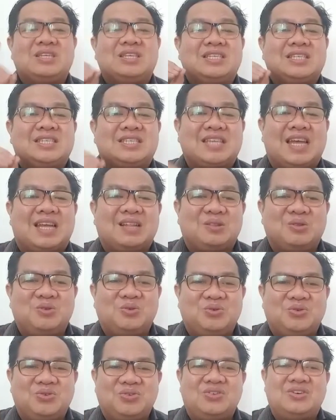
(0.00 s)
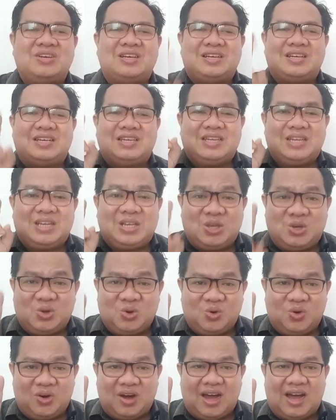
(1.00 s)
Satu,
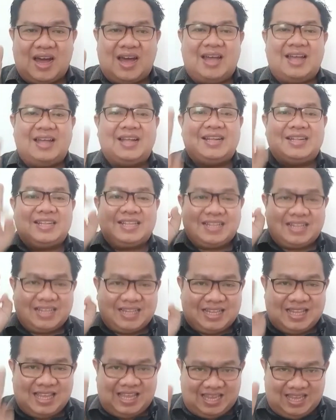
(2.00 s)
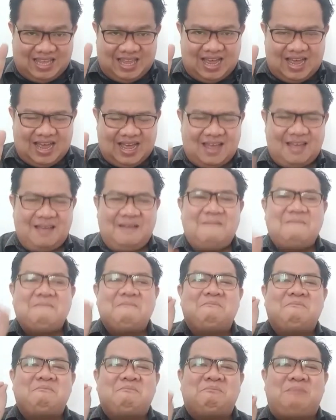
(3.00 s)
dua, tiga.
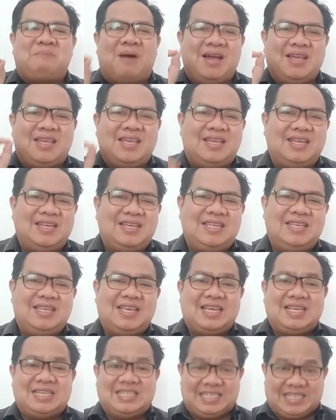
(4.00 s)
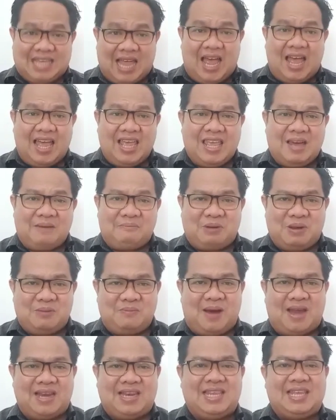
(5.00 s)
Pagi ini saya
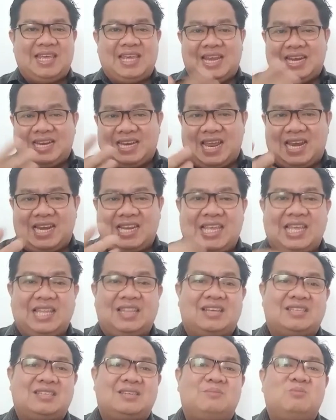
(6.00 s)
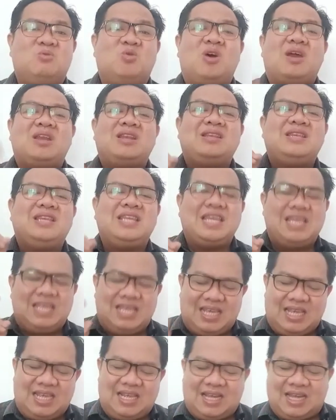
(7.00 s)
pribadi dan kita semua
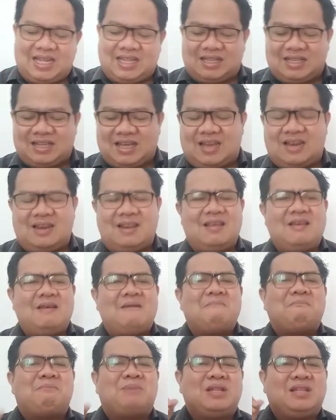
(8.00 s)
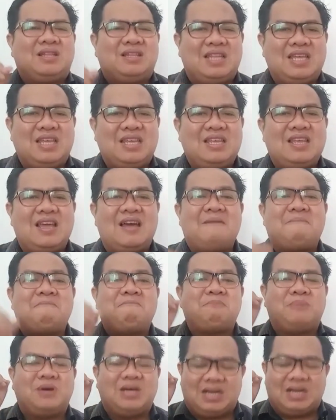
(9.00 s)
diingatkan pentingnya
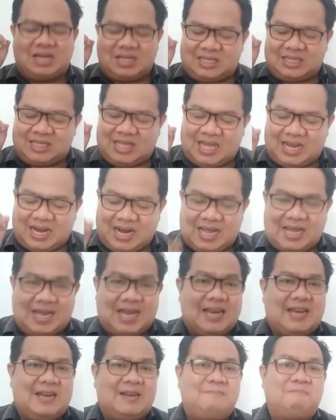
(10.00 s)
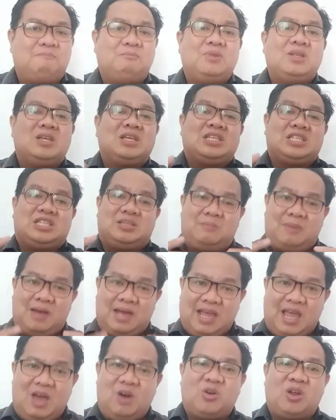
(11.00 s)
pertarakan.
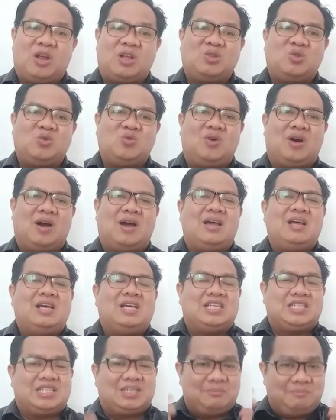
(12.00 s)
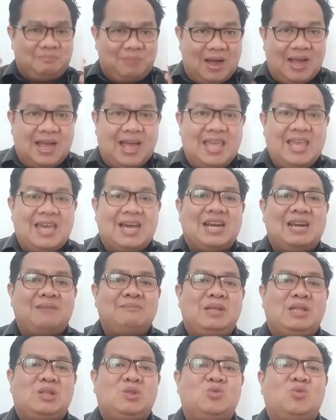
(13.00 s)
Sebagai orang tua, sebagai yang
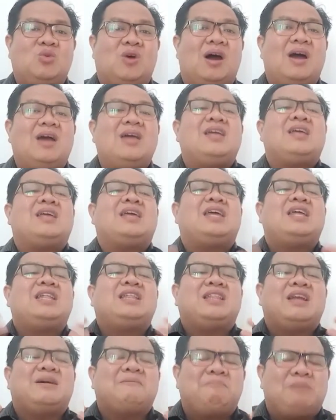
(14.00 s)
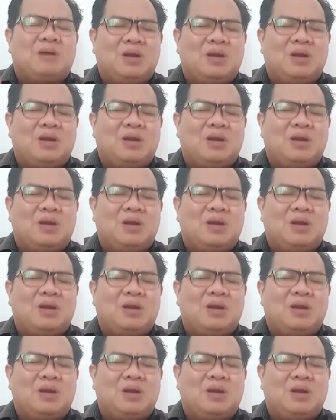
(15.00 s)
lebih tua, kita